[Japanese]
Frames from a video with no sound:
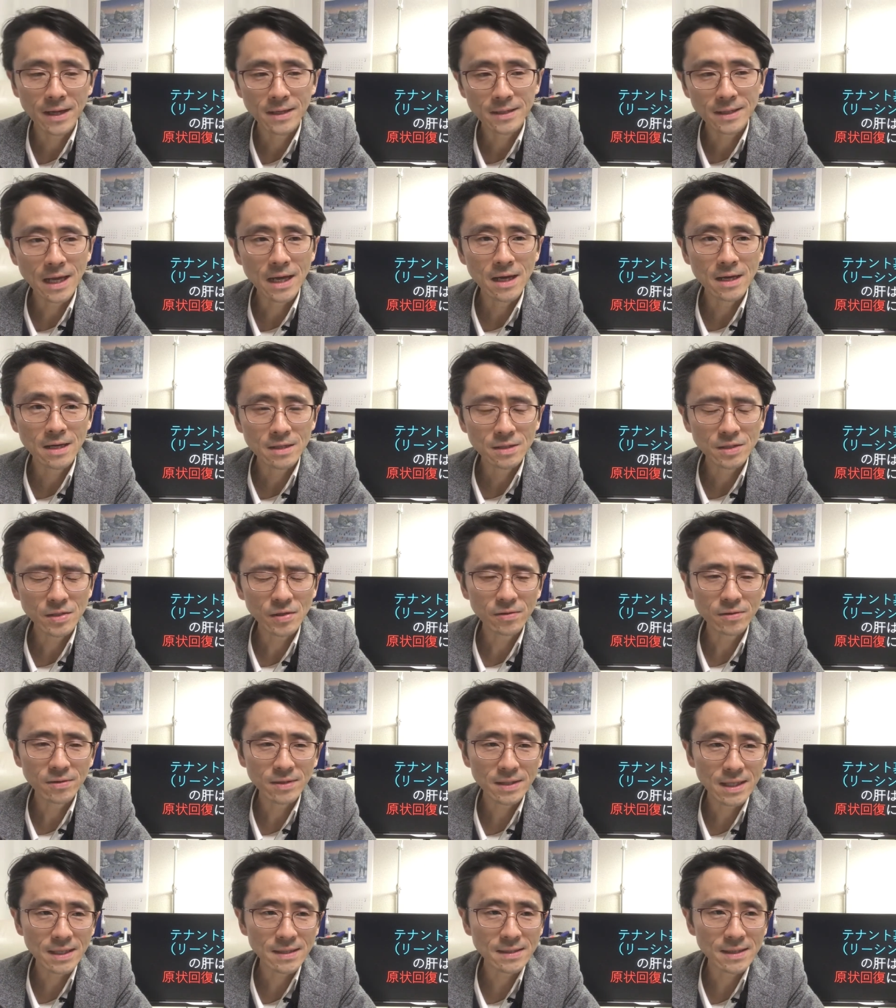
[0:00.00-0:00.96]
でそういう
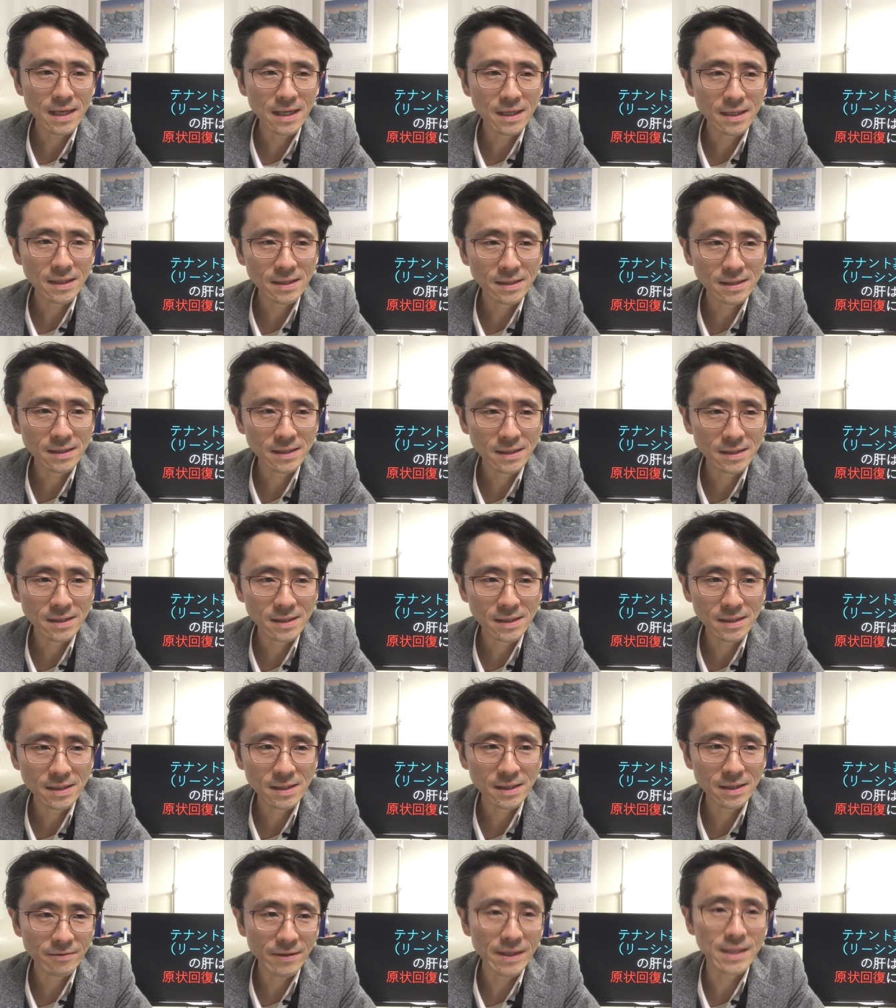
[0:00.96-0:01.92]
オーナーさ
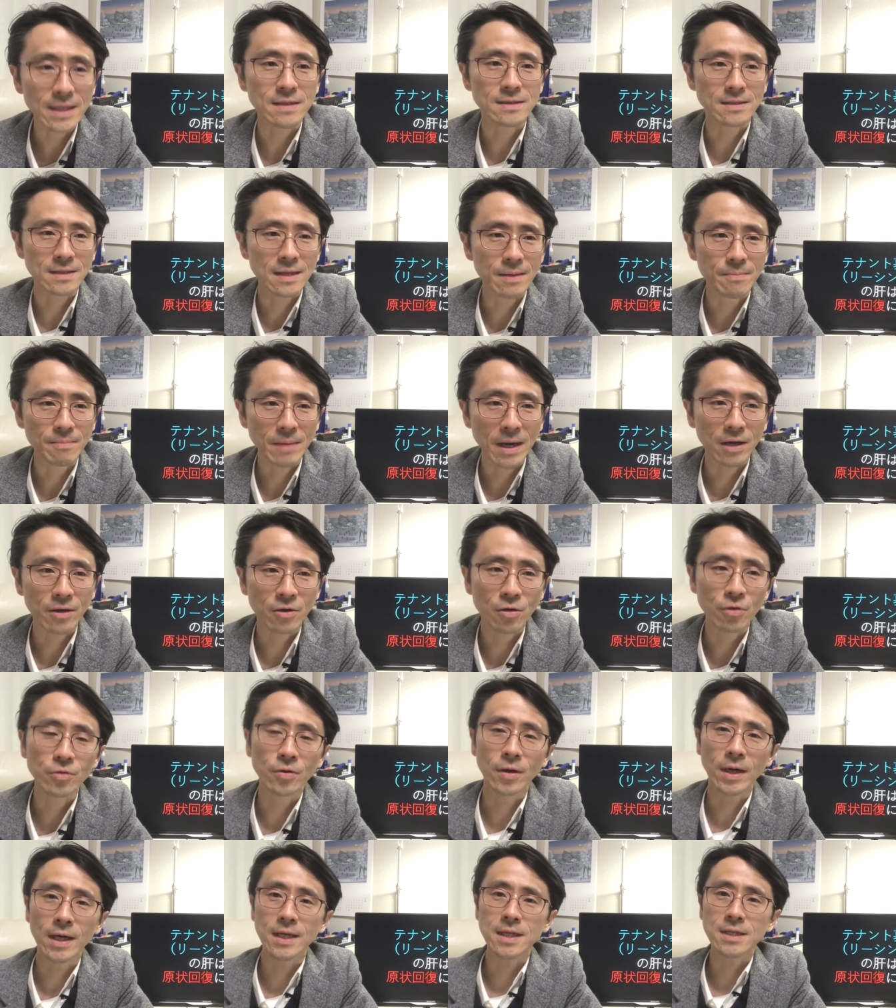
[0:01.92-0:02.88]
んにはですね、まあ、今
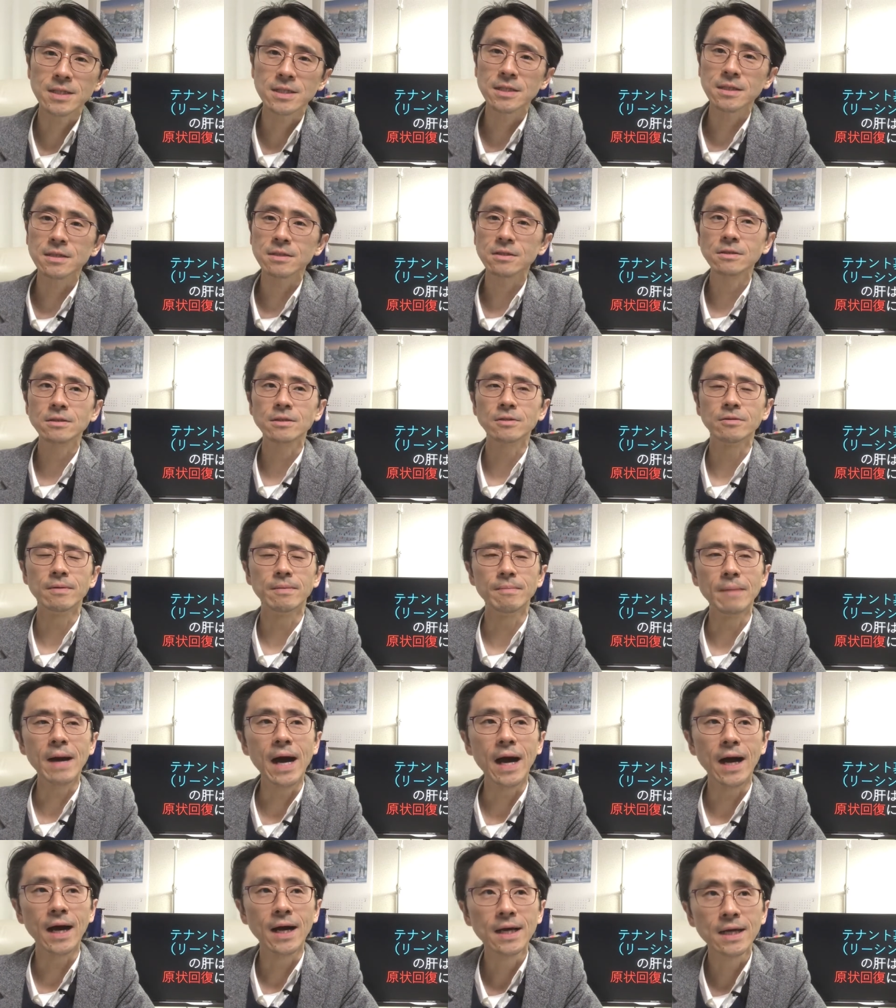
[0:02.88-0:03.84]
日のお話っていうのは、ま
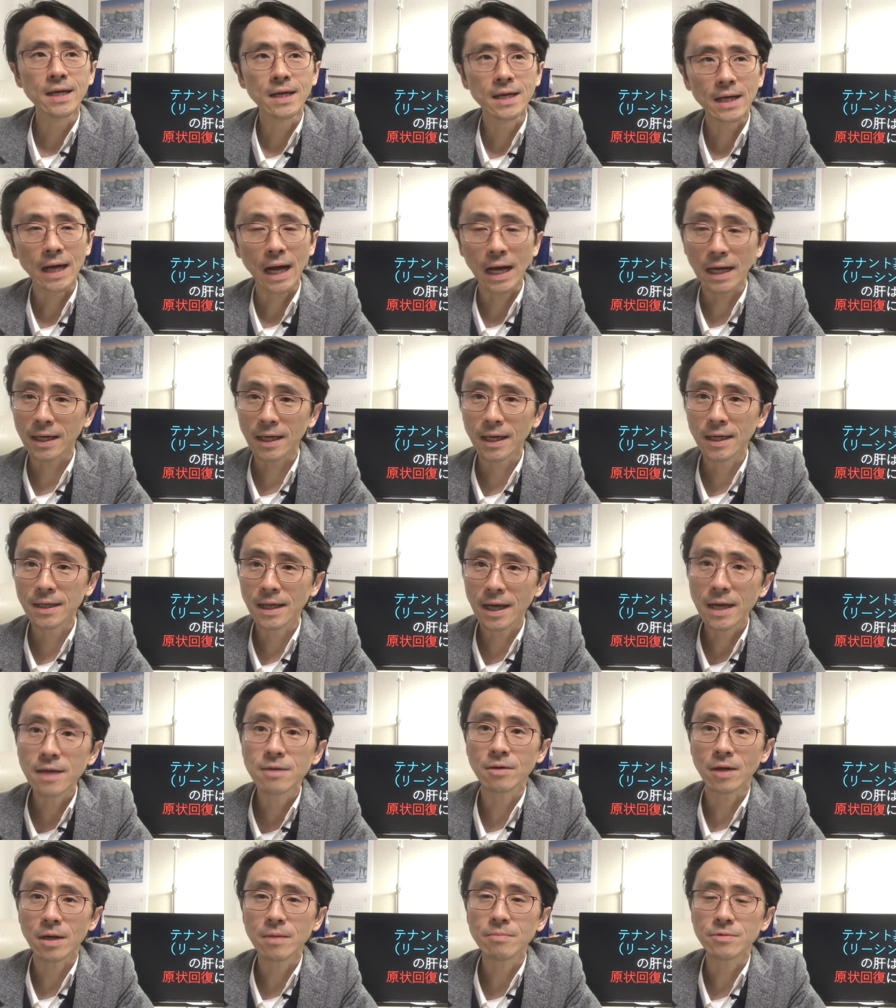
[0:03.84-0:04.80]
あ、関係ない
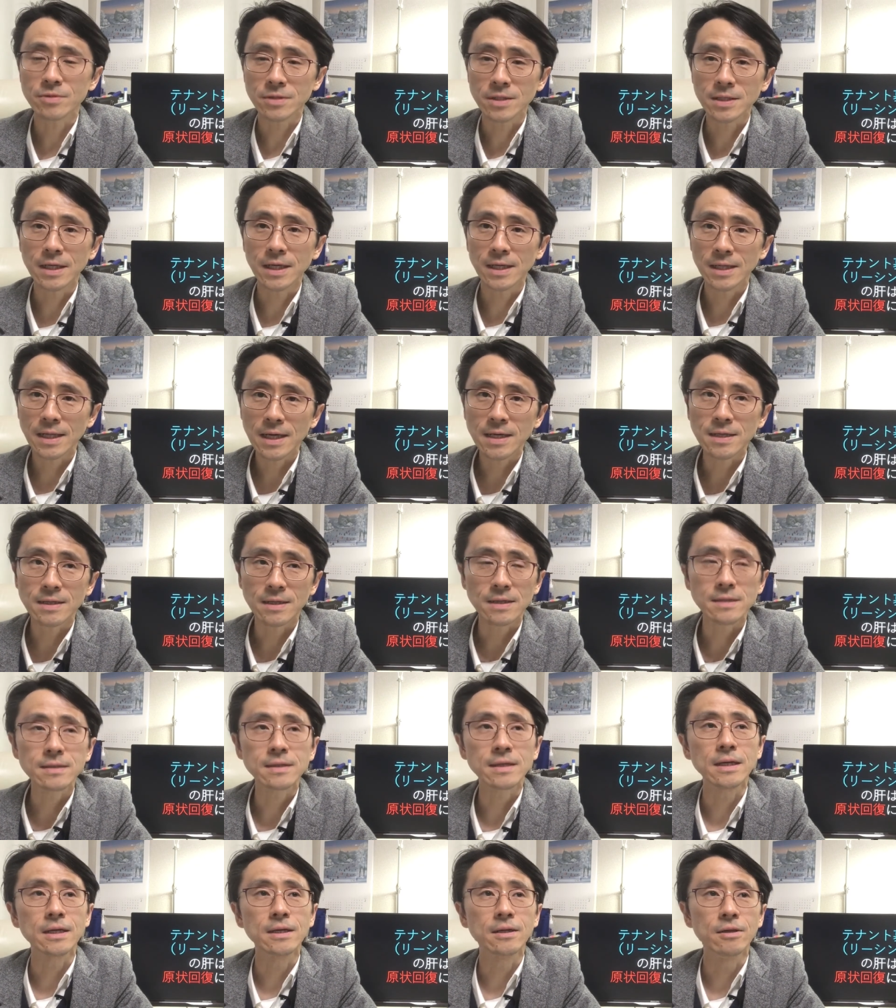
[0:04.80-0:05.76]
のかもしれないんで
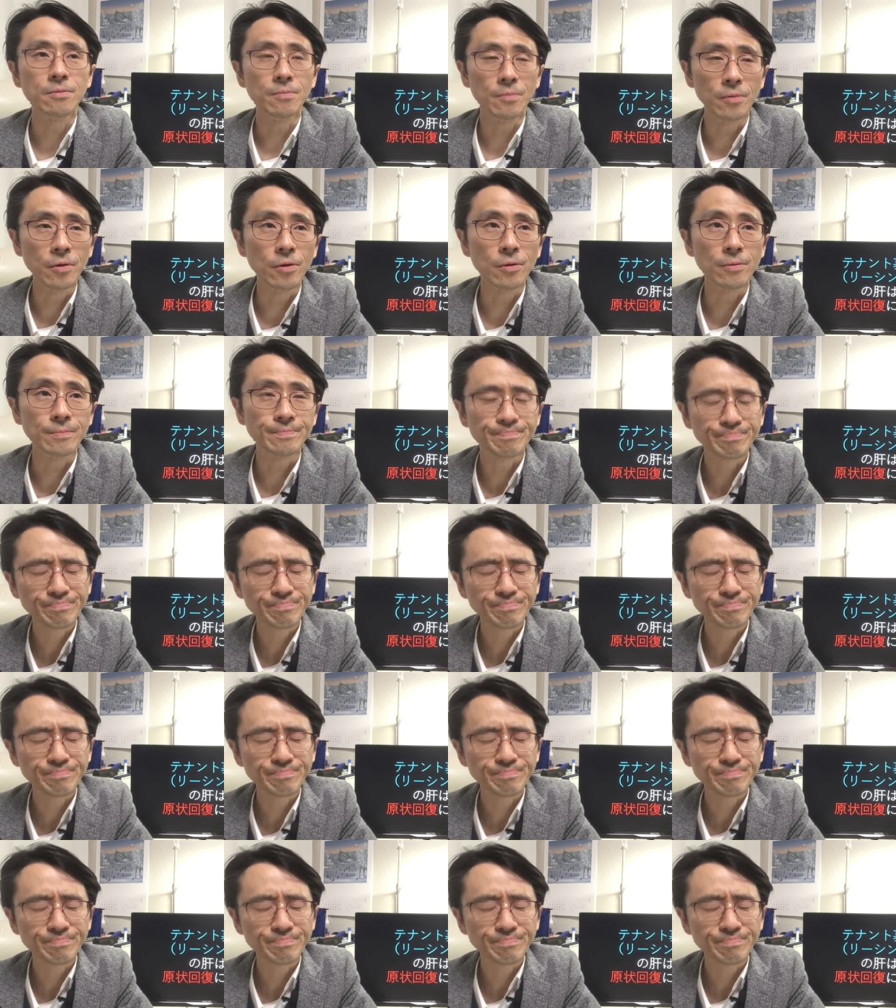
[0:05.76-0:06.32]
すけれども